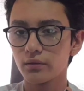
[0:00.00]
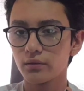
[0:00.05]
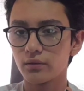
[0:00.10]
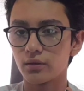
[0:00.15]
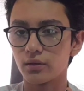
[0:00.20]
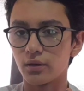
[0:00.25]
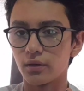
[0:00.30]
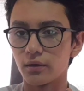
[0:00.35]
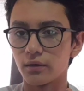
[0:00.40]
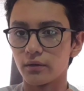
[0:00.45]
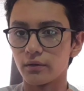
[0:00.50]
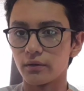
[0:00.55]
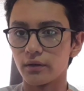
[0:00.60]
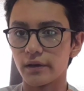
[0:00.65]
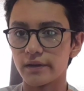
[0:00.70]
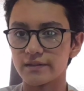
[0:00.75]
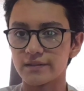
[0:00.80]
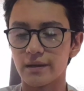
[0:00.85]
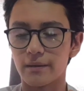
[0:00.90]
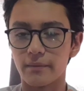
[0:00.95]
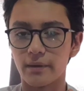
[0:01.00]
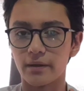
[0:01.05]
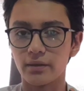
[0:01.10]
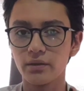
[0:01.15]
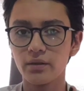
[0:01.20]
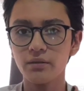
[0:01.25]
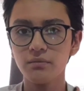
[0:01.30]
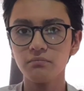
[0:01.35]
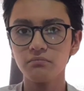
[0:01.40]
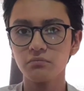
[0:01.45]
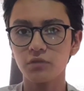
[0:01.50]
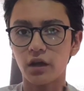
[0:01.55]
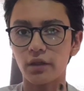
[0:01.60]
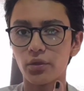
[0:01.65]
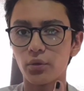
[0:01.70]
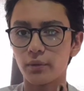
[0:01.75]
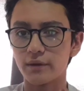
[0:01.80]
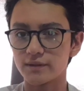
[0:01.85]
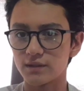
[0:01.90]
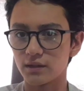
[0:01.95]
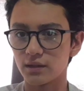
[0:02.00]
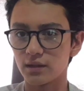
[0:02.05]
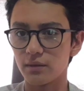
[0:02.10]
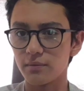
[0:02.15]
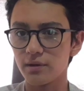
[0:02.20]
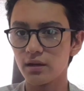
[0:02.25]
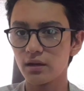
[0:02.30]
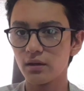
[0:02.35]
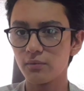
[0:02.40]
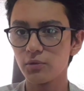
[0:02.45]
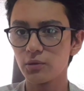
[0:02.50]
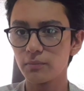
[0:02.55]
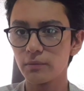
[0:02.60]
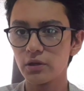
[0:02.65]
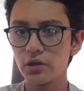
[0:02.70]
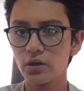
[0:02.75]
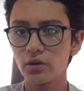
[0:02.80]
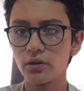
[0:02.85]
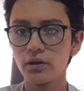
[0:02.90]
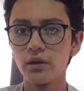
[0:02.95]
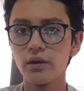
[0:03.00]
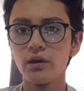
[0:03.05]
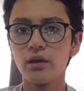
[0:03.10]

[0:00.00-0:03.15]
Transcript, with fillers: en esta banda, cantó bastante bien en mi opinión.